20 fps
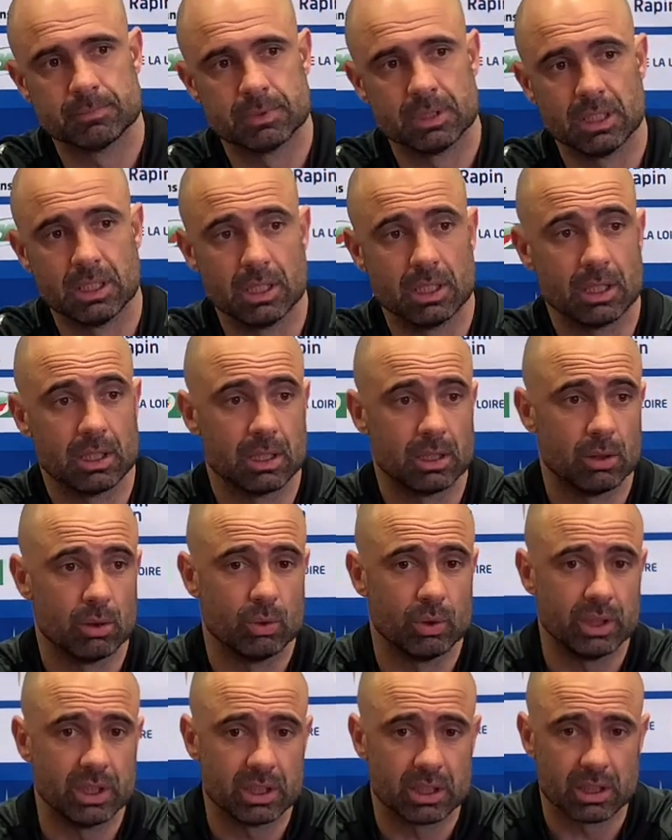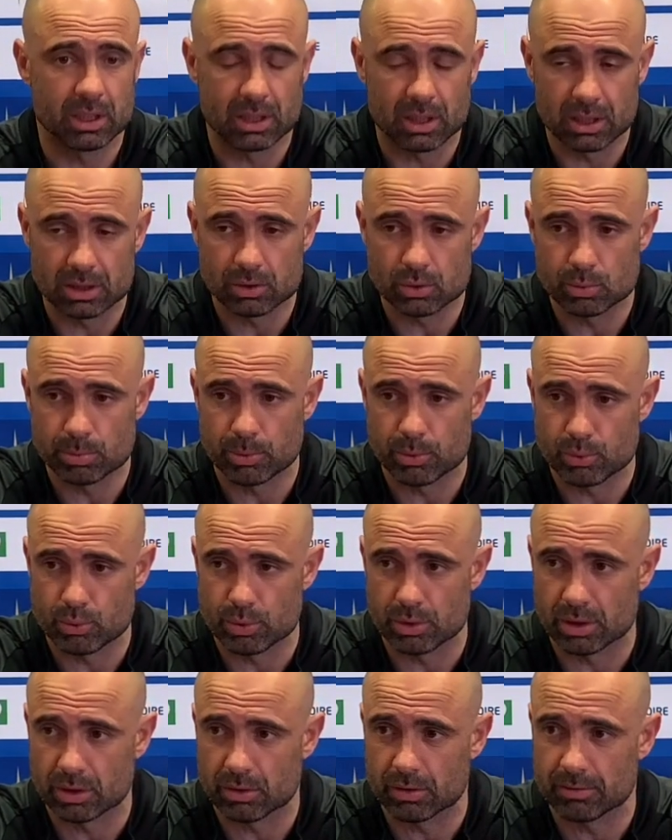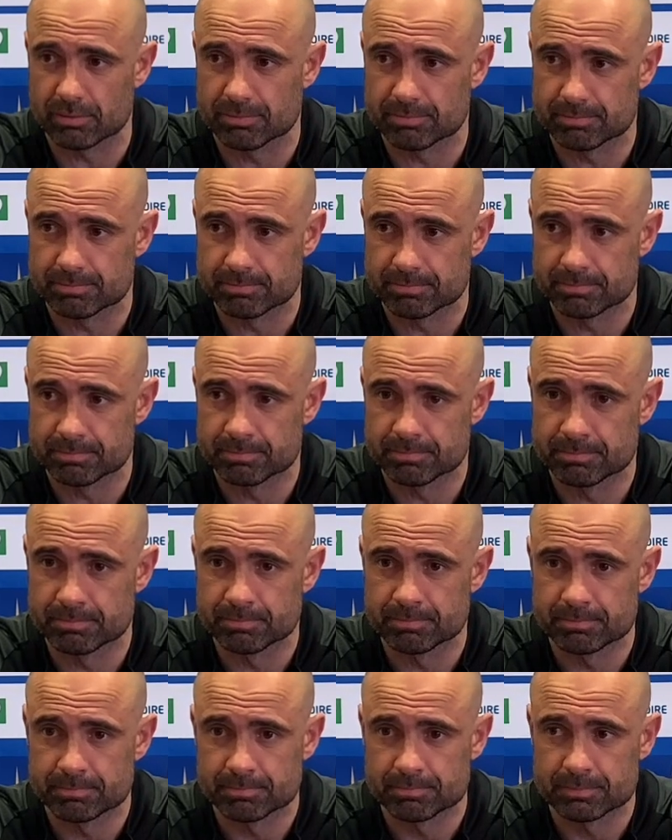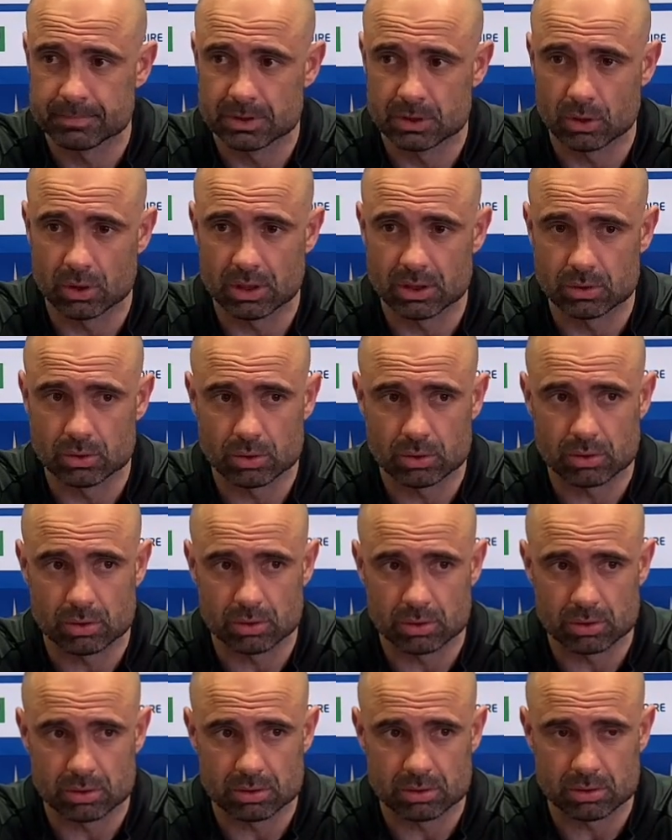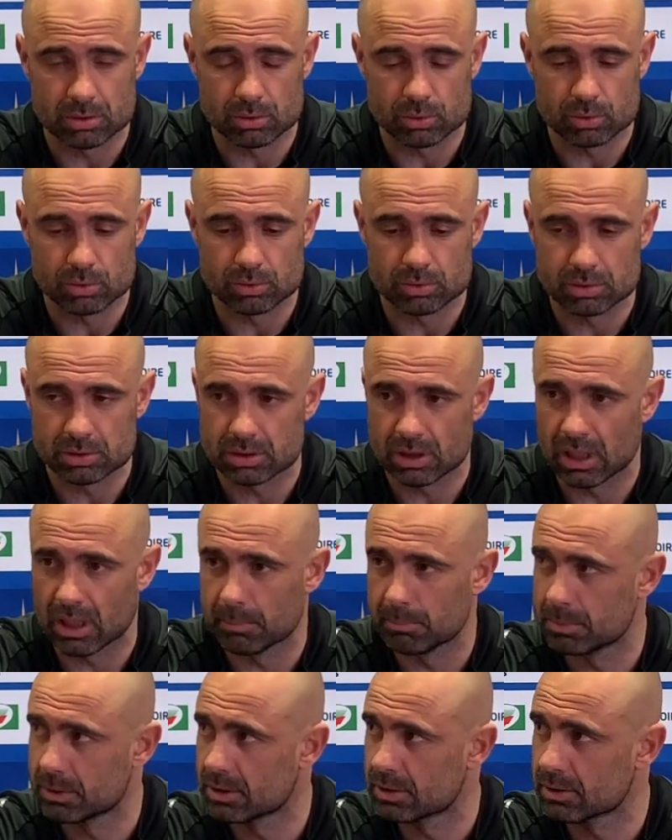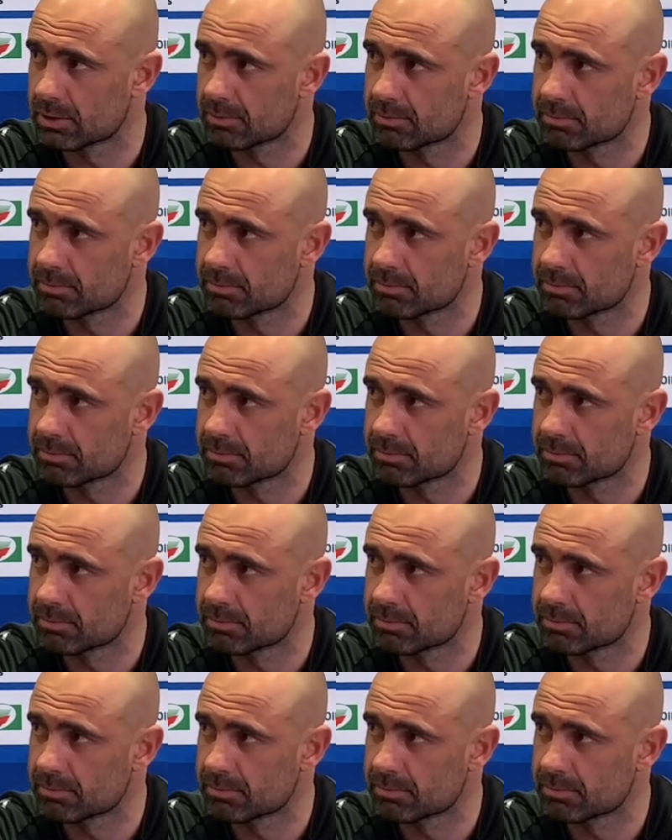il y a Loïc qui est suspendu encore. Sinon les autres sont tous aptes.